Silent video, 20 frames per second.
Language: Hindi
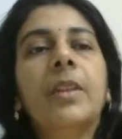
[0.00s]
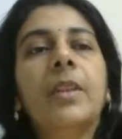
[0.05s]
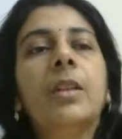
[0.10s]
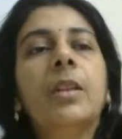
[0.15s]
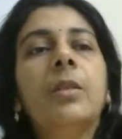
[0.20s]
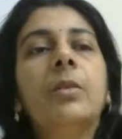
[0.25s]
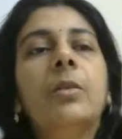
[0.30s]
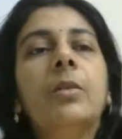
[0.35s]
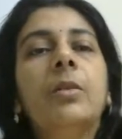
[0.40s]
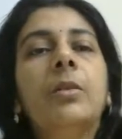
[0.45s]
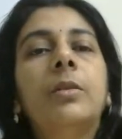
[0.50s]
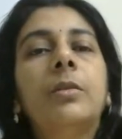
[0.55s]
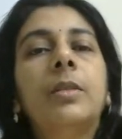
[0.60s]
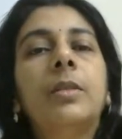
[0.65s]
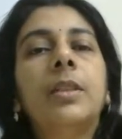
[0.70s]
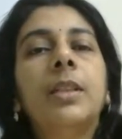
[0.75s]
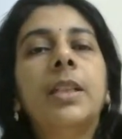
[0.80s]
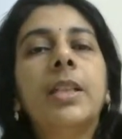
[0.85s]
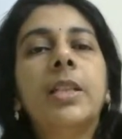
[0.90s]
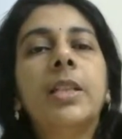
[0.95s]
तो
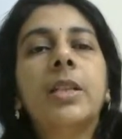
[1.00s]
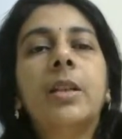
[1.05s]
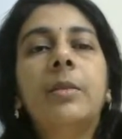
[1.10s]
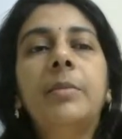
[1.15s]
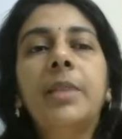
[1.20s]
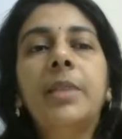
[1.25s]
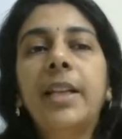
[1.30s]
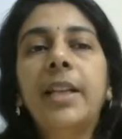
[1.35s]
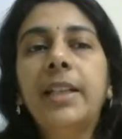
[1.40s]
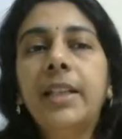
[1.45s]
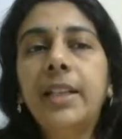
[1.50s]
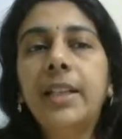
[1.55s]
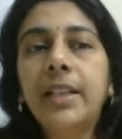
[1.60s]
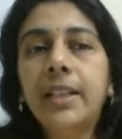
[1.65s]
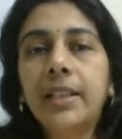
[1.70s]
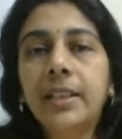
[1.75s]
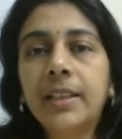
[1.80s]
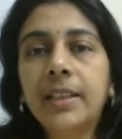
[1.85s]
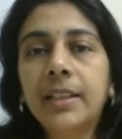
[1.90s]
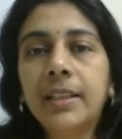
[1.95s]
ये जर्म लाइन
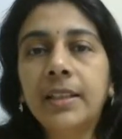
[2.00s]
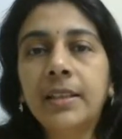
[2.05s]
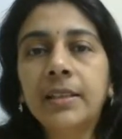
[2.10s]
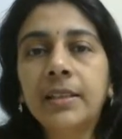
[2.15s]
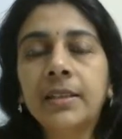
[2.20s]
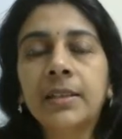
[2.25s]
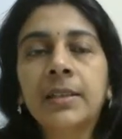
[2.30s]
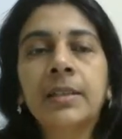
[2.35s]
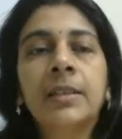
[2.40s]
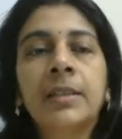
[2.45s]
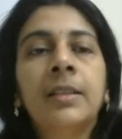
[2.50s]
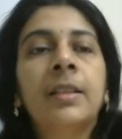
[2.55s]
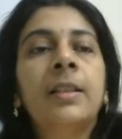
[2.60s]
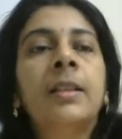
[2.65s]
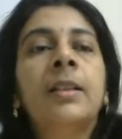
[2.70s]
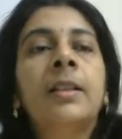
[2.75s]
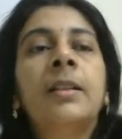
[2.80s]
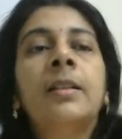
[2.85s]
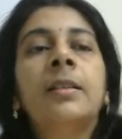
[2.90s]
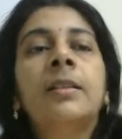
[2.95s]
डीएनए है
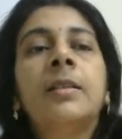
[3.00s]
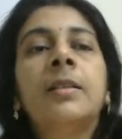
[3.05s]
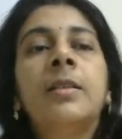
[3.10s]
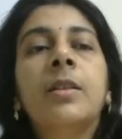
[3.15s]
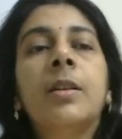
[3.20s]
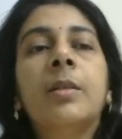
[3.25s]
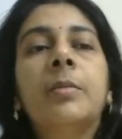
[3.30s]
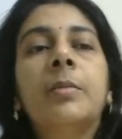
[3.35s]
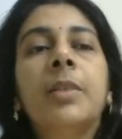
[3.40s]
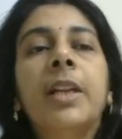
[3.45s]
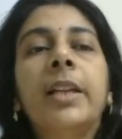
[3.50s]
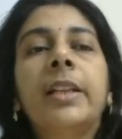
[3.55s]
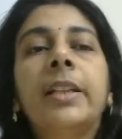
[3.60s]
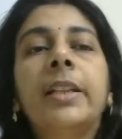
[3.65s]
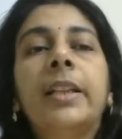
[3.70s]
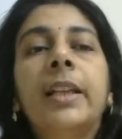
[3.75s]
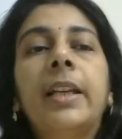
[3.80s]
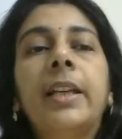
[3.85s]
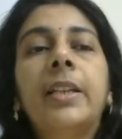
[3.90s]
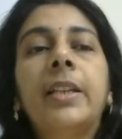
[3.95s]
जर्म लाइन
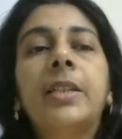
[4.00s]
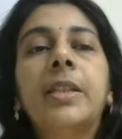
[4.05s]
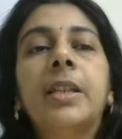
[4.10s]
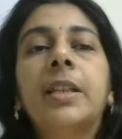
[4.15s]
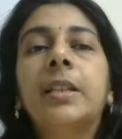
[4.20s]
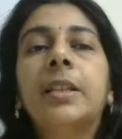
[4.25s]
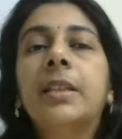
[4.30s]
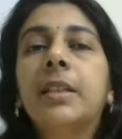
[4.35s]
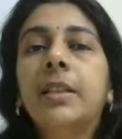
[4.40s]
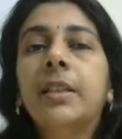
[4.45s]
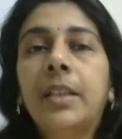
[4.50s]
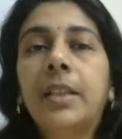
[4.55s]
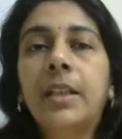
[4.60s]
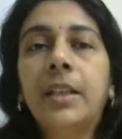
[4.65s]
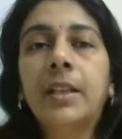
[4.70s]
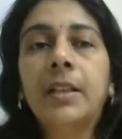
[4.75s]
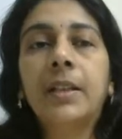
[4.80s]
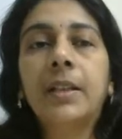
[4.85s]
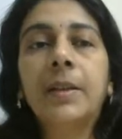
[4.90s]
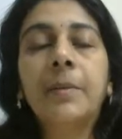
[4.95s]
के चेन
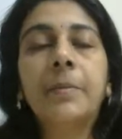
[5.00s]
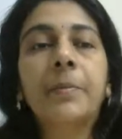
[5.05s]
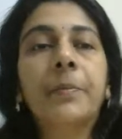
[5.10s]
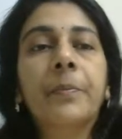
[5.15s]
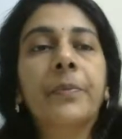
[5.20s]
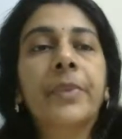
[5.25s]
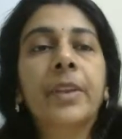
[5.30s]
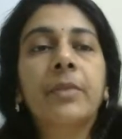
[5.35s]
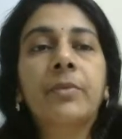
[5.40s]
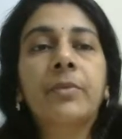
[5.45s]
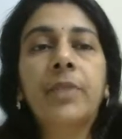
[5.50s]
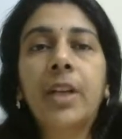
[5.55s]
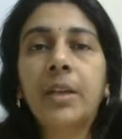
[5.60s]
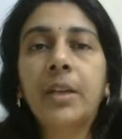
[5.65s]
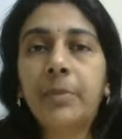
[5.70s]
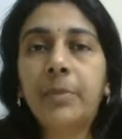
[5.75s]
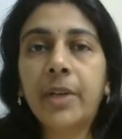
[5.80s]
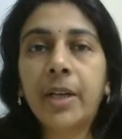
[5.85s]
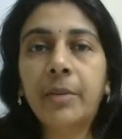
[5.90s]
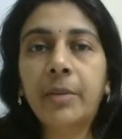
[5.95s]
डीएनए
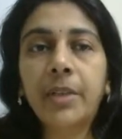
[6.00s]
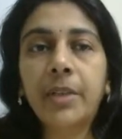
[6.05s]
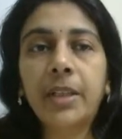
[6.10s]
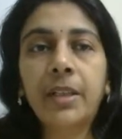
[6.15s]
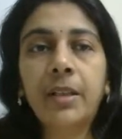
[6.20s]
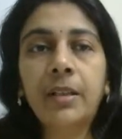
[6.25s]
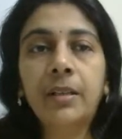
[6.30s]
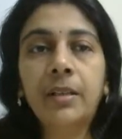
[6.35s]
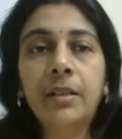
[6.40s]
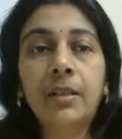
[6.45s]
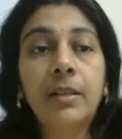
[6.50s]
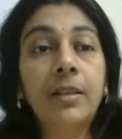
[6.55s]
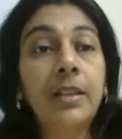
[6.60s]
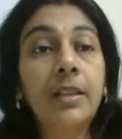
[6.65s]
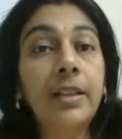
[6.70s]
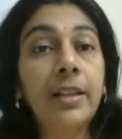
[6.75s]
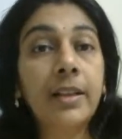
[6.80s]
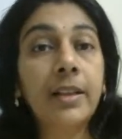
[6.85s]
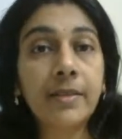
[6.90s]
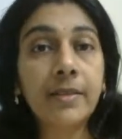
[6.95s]
फाइव प्राइम एंड
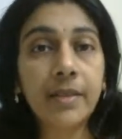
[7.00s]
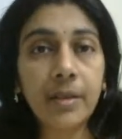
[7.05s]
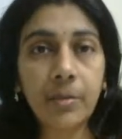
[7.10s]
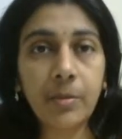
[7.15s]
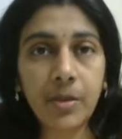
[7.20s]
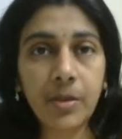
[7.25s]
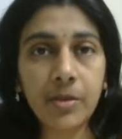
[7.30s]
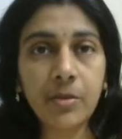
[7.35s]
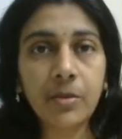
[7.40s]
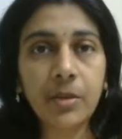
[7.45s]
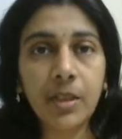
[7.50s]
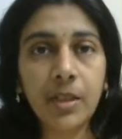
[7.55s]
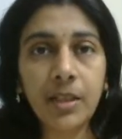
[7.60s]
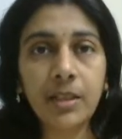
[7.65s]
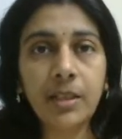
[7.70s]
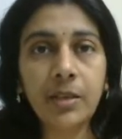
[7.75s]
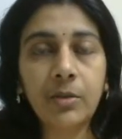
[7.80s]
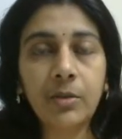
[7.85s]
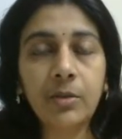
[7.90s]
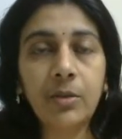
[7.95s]
लीडर सीक्वेंस होता है
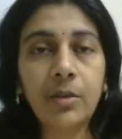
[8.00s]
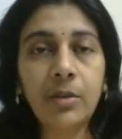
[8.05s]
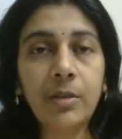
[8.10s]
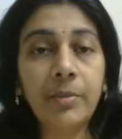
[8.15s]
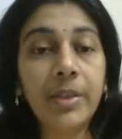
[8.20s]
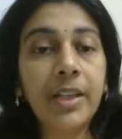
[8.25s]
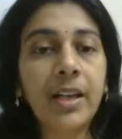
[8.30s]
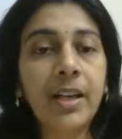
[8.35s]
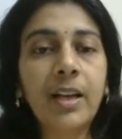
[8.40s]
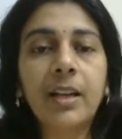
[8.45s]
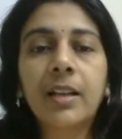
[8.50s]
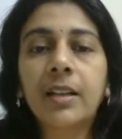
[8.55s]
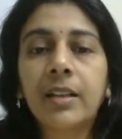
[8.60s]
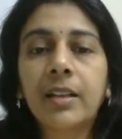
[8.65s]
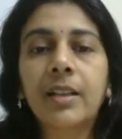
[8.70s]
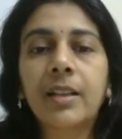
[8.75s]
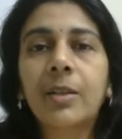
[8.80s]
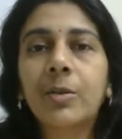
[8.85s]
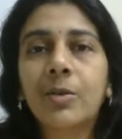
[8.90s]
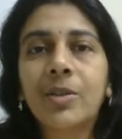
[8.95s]
देखो अभी यहाँ
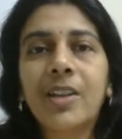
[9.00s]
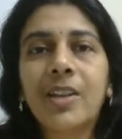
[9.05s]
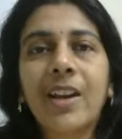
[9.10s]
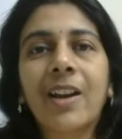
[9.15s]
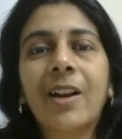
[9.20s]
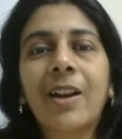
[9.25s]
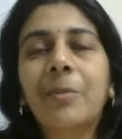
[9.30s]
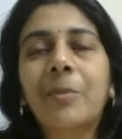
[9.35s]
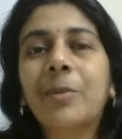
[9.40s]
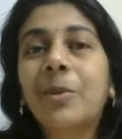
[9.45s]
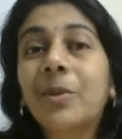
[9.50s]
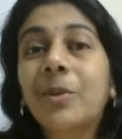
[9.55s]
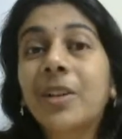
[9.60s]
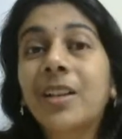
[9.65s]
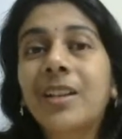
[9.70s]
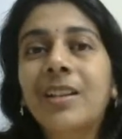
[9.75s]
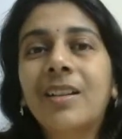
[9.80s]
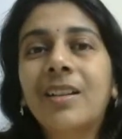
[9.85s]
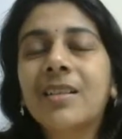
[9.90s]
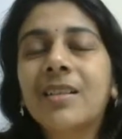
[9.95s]
क्लियर हो जाएगा आपको कि
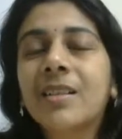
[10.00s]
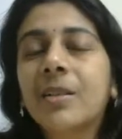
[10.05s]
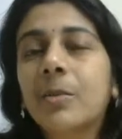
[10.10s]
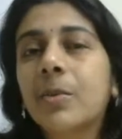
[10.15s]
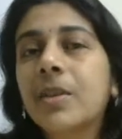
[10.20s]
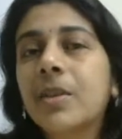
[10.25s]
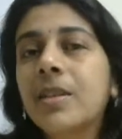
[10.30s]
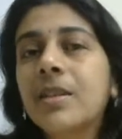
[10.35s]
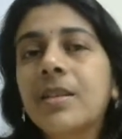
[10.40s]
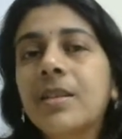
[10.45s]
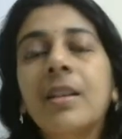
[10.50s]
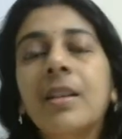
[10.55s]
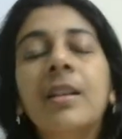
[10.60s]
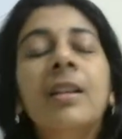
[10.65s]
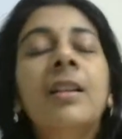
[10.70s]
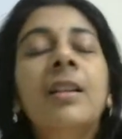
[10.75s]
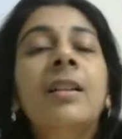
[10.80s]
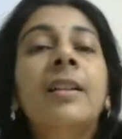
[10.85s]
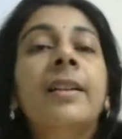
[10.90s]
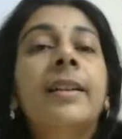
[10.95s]
लीडर सीक्वेंस
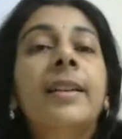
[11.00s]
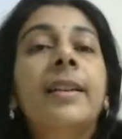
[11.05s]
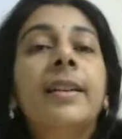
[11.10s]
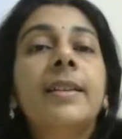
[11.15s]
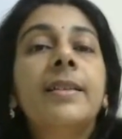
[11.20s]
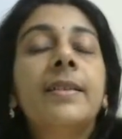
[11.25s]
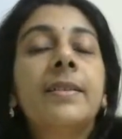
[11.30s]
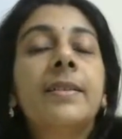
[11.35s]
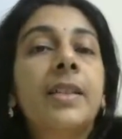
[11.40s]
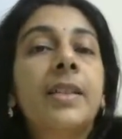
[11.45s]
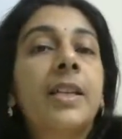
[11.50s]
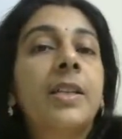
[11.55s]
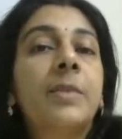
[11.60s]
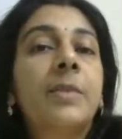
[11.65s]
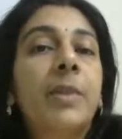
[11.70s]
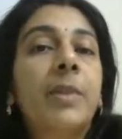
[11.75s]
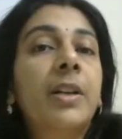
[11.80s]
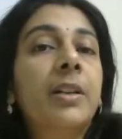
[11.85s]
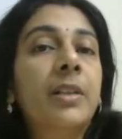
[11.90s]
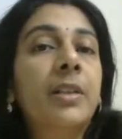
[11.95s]
किस स्टेज
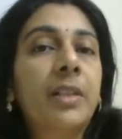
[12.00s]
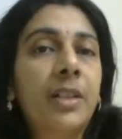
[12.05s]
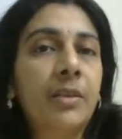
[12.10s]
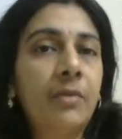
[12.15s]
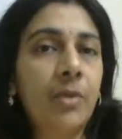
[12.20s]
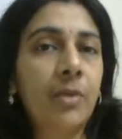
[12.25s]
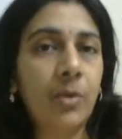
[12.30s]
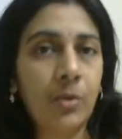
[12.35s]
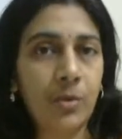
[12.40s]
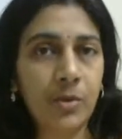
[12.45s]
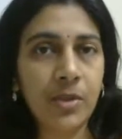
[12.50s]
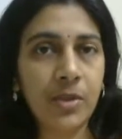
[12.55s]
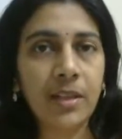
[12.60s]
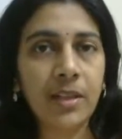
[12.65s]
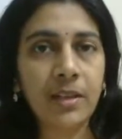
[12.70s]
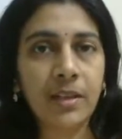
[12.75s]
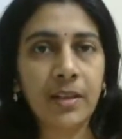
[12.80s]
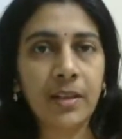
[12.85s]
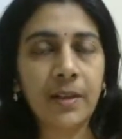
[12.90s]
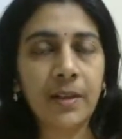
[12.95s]
पर क्लीव हो
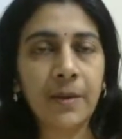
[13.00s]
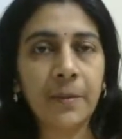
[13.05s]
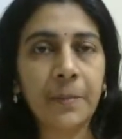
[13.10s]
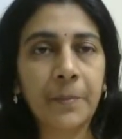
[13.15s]
जाता है